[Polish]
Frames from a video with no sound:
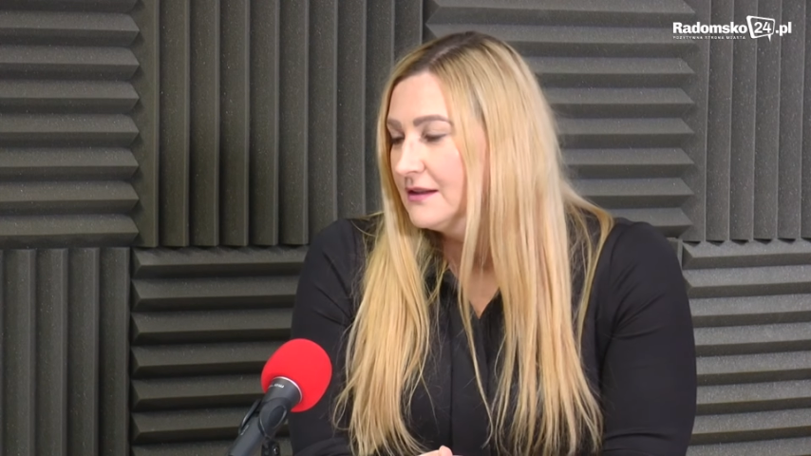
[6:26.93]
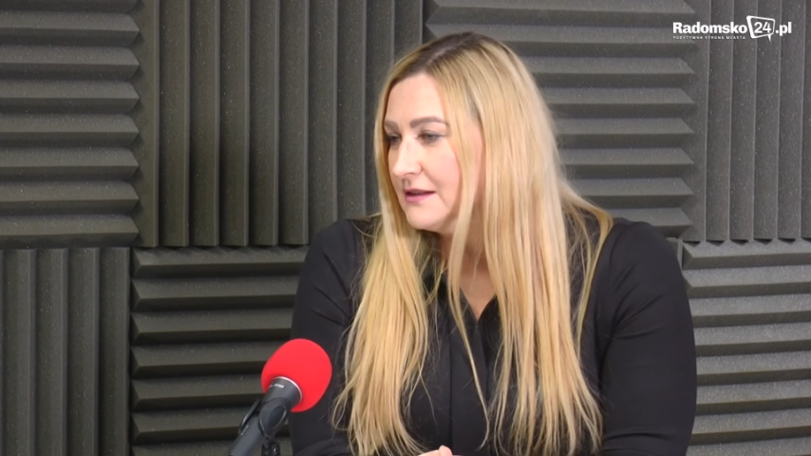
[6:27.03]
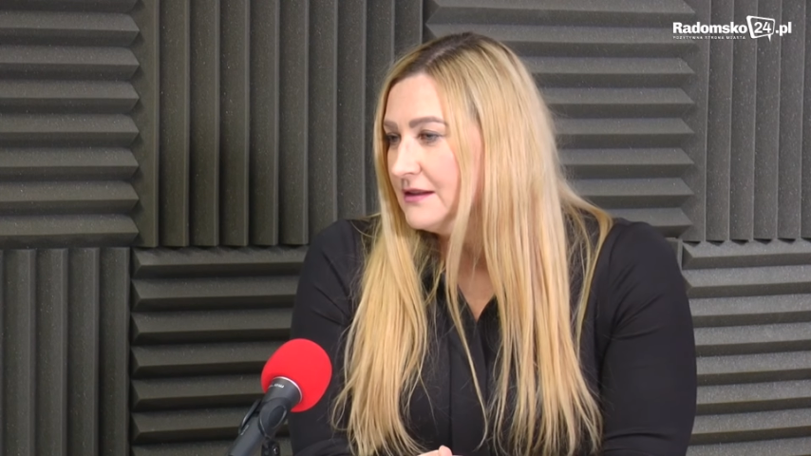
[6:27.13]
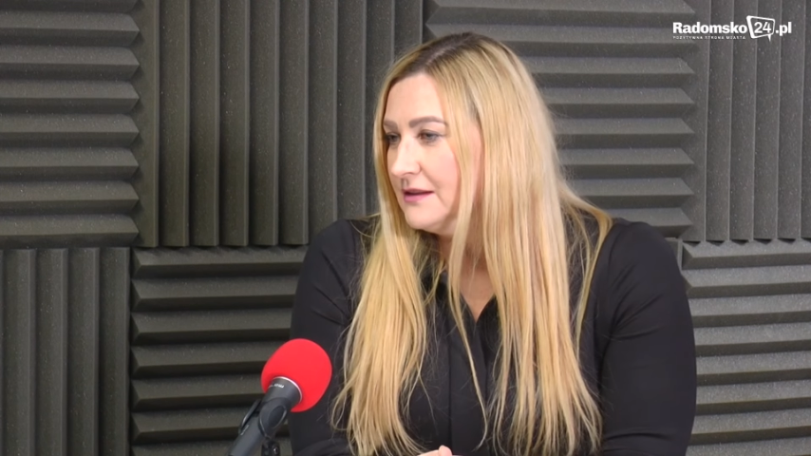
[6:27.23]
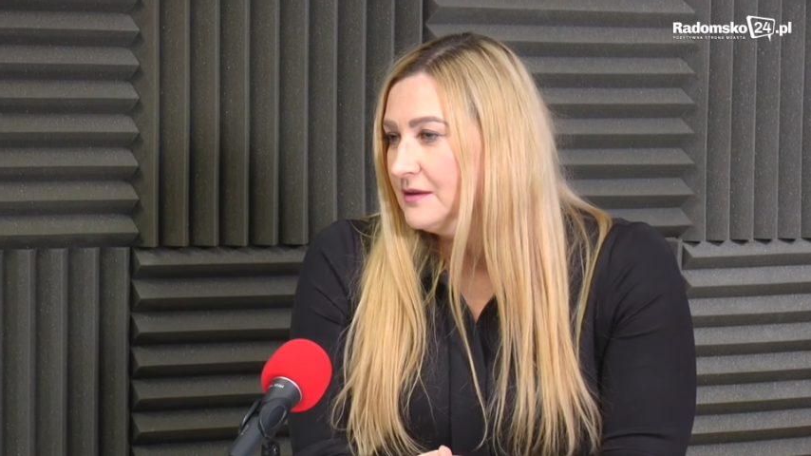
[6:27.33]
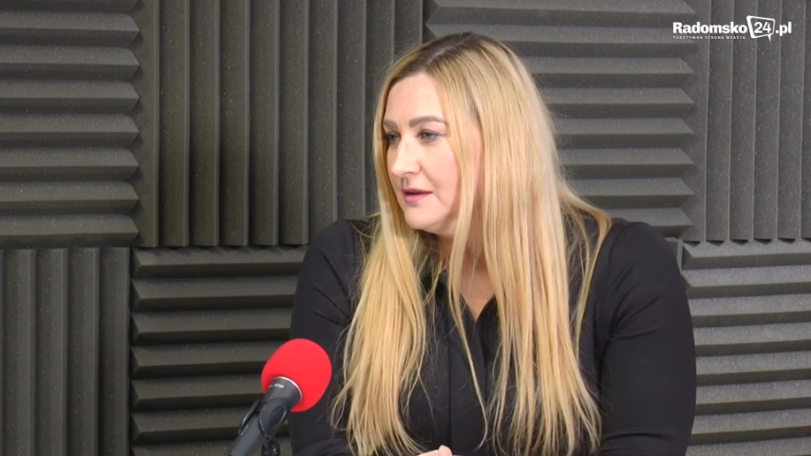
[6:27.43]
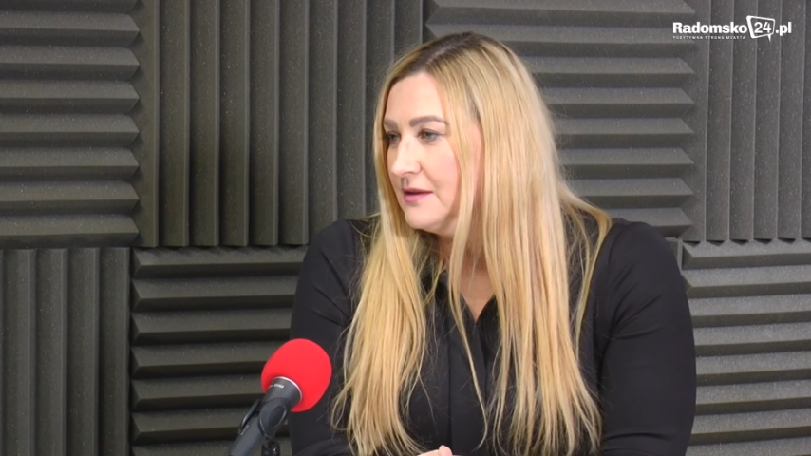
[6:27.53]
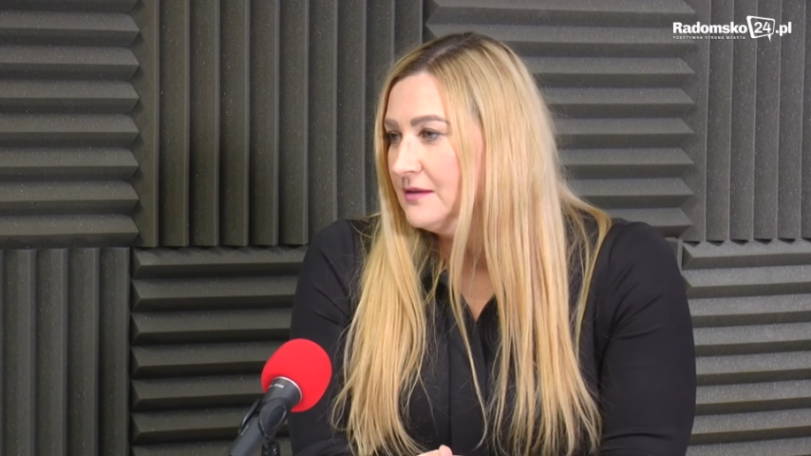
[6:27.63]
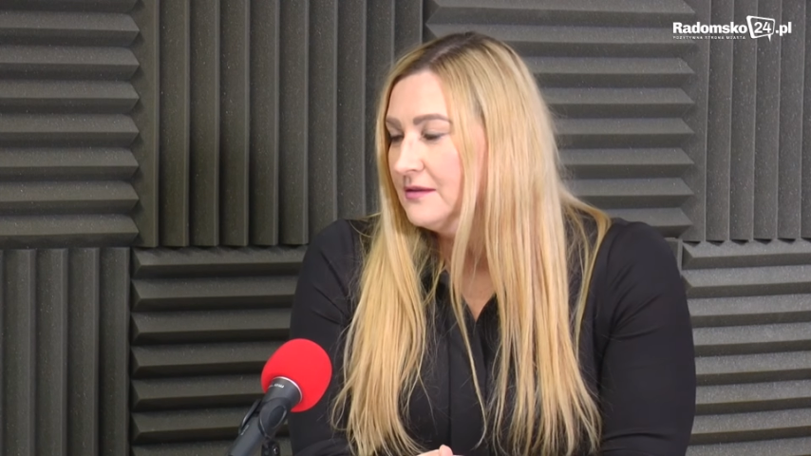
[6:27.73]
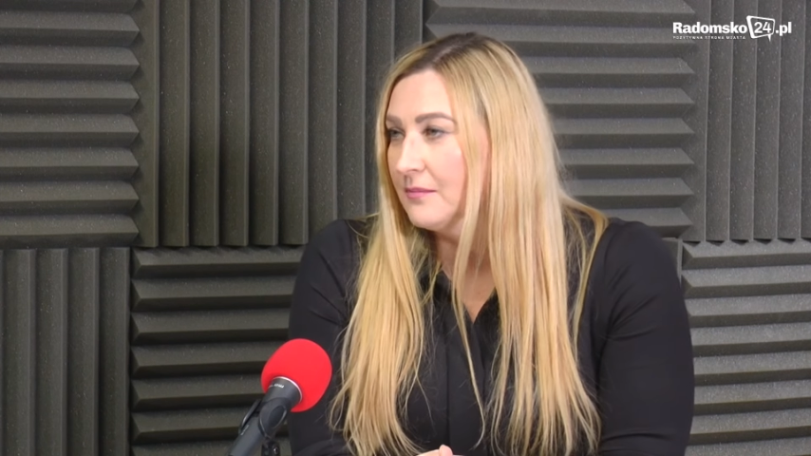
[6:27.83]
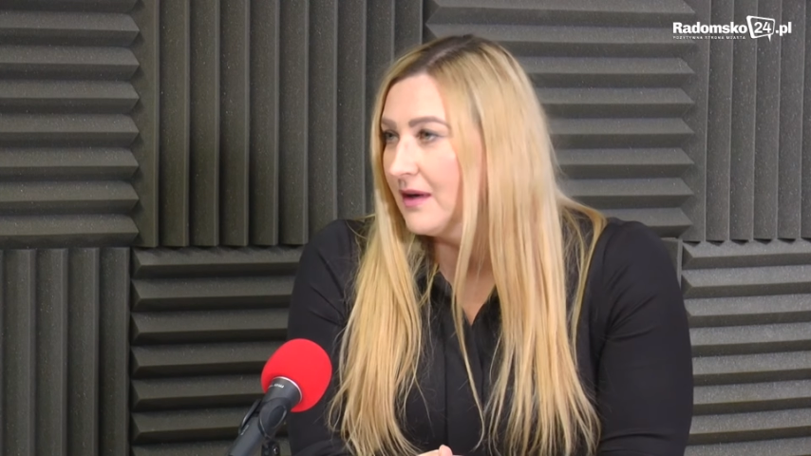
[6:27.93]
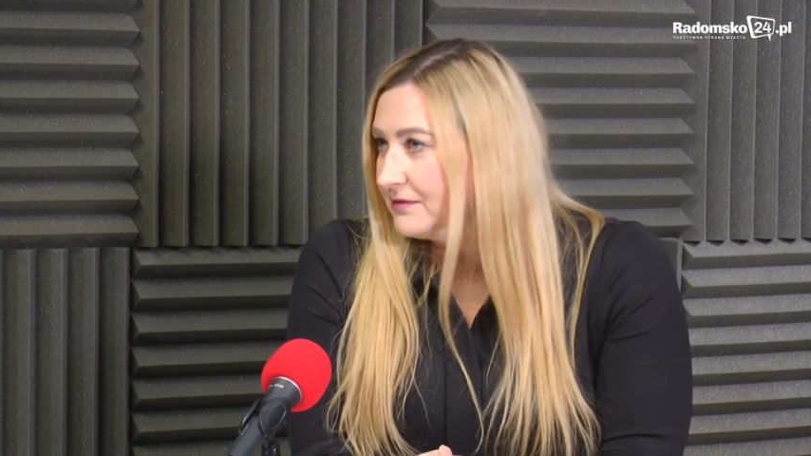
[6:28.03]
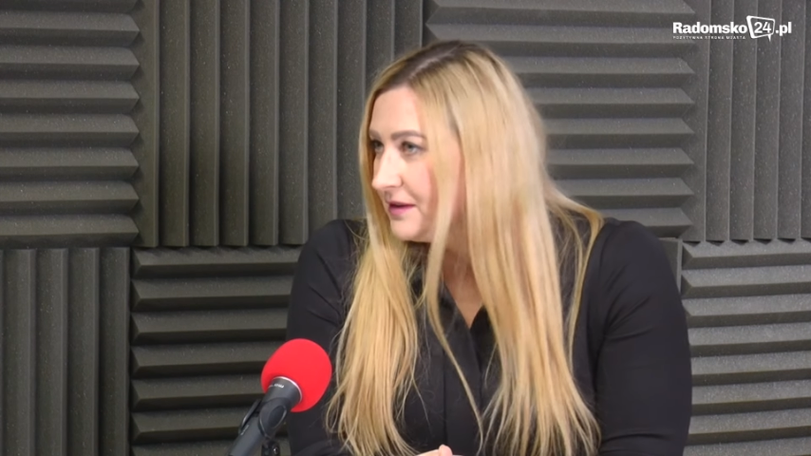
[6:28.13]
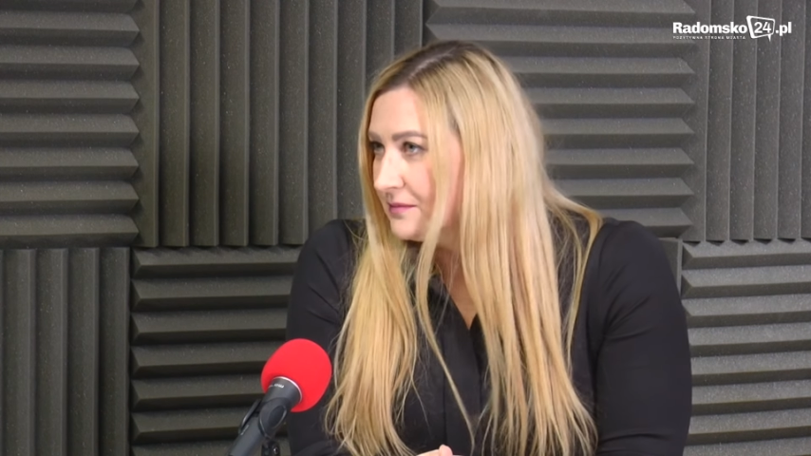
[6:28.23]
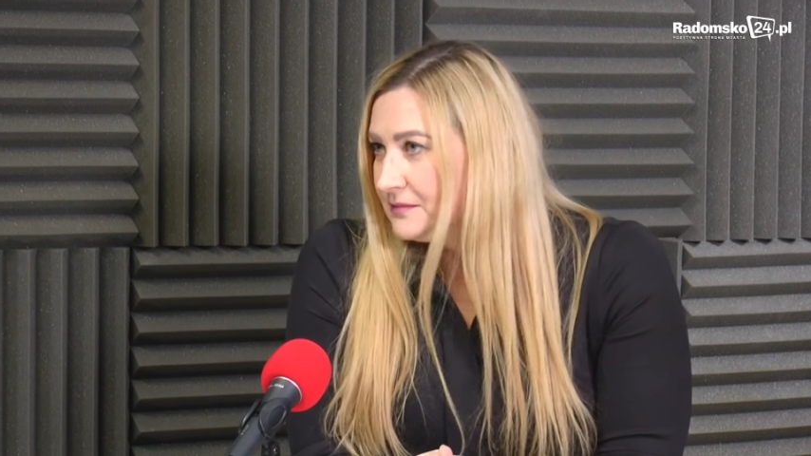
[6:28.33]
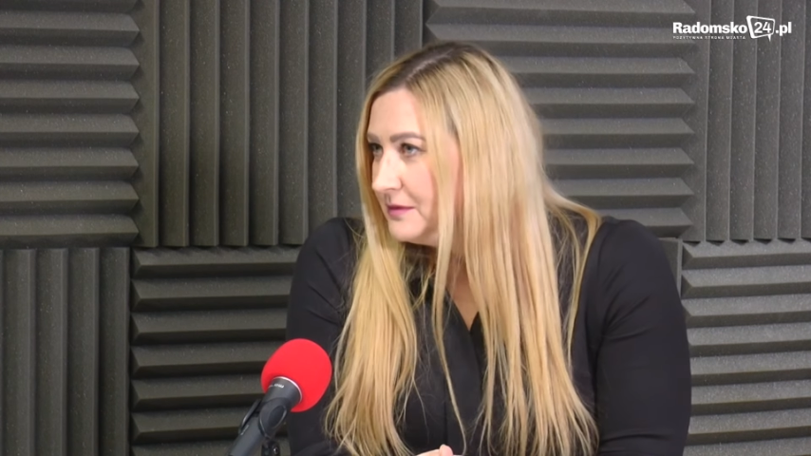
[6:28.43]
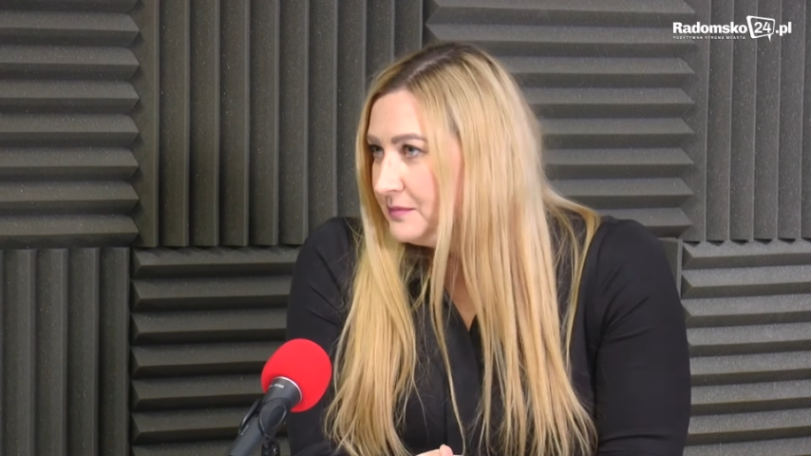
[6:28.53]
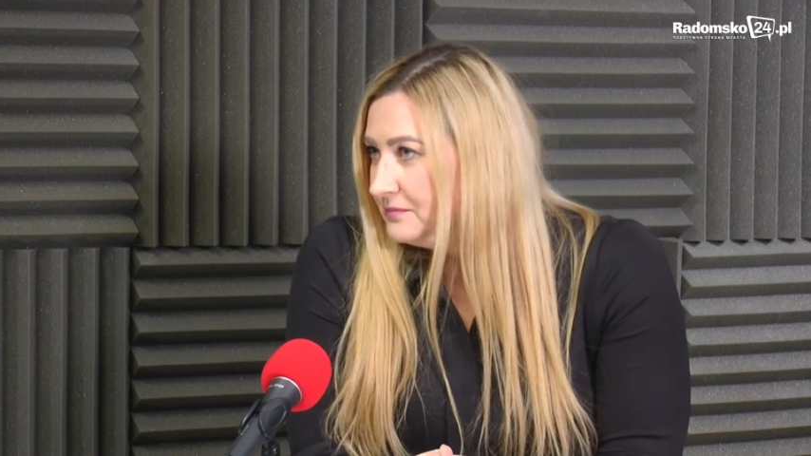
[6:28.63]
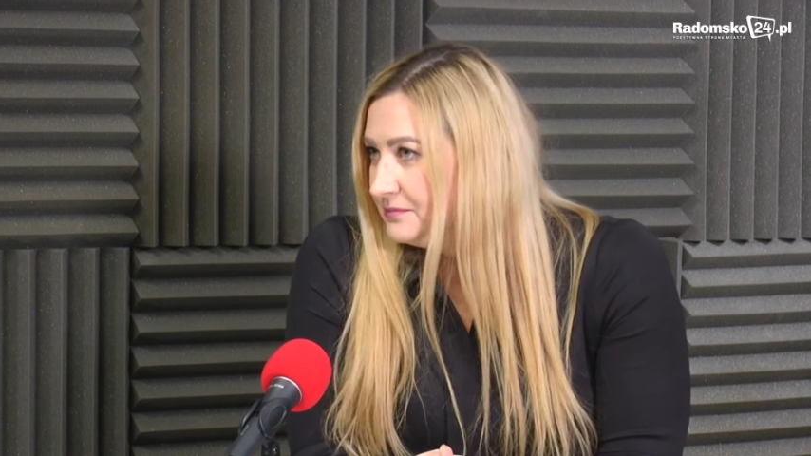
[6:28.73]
i namawiam i